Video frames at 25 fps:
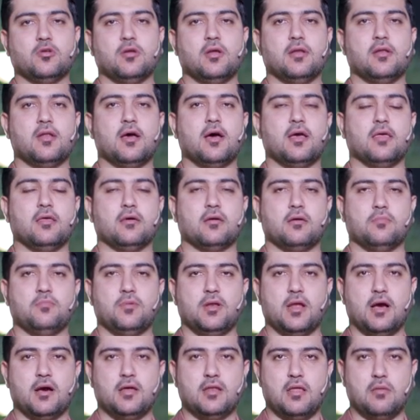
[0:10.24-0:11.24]
لله رب
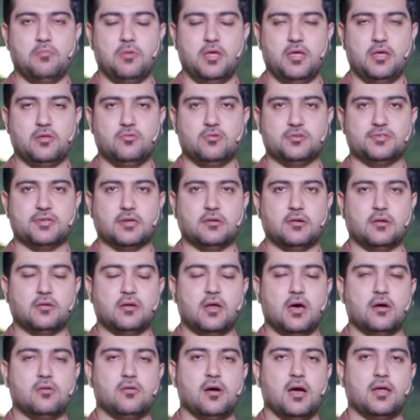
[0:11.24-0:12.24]
العالمين وصلى
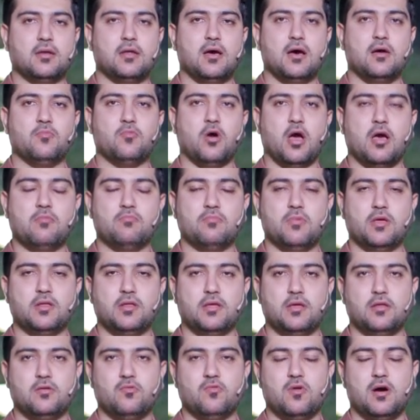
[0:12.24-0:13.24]
الله على
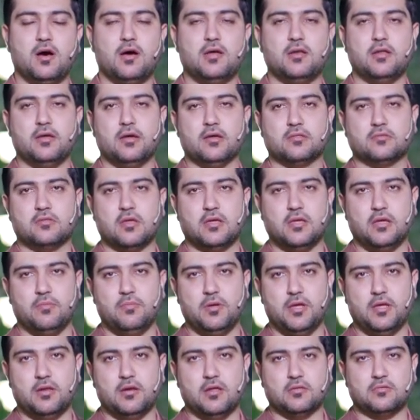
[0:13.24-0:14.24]
محمد واله
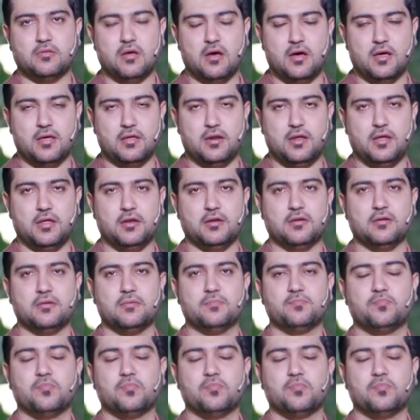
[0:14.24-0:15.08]
الطيبين الطاهرين.